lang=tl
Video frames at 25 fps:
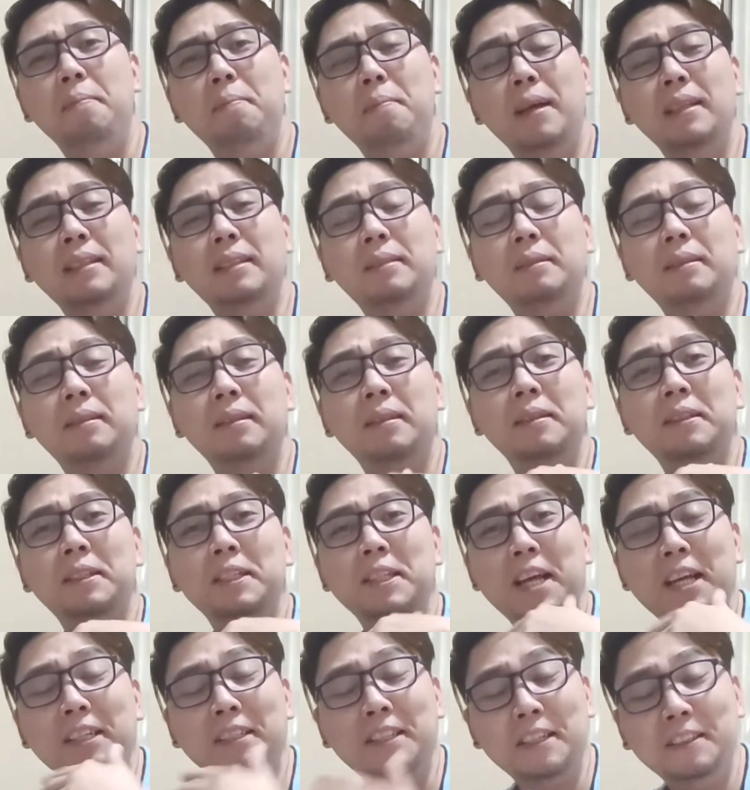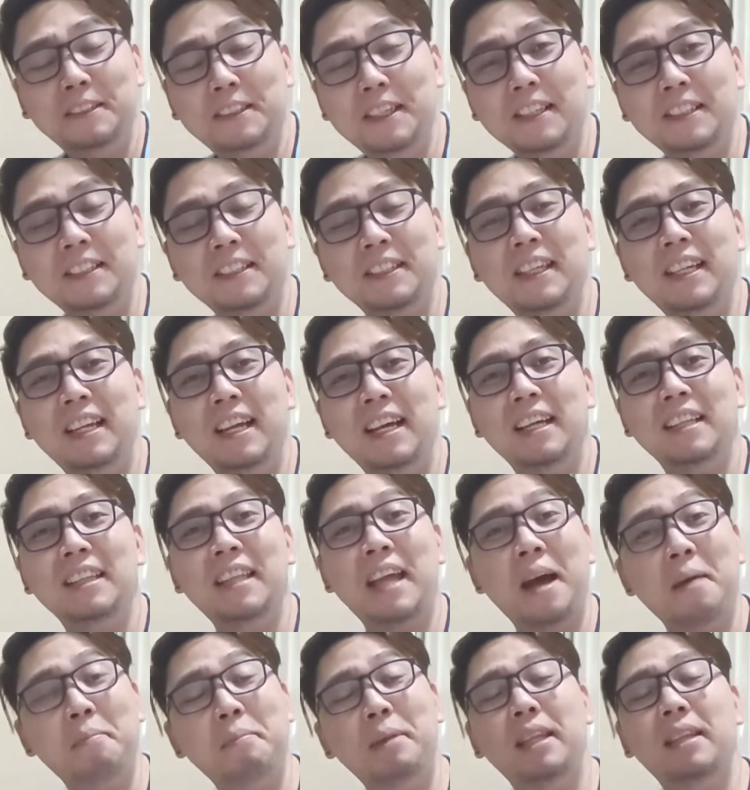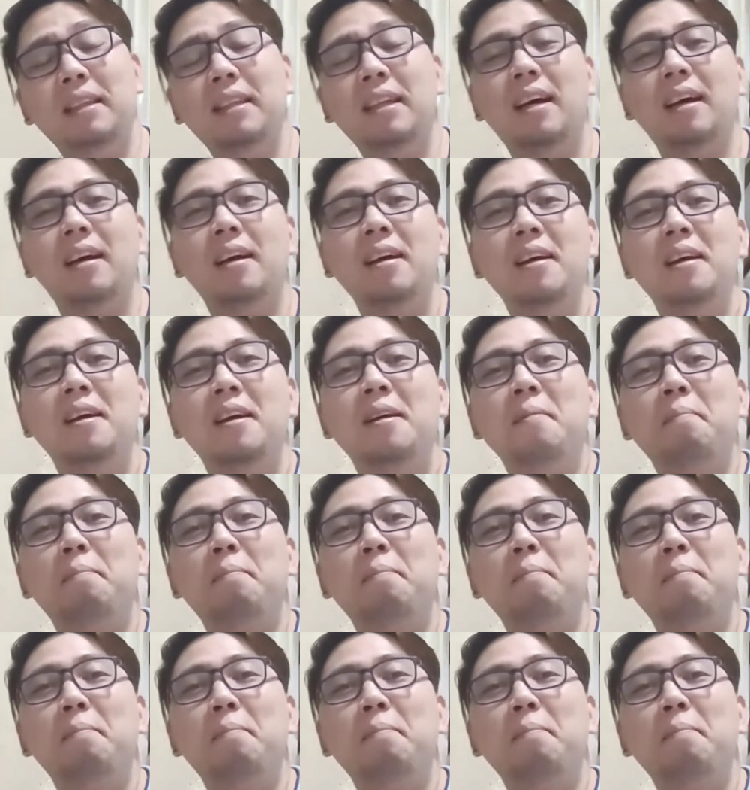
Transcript: mas sinasuggest nila namin na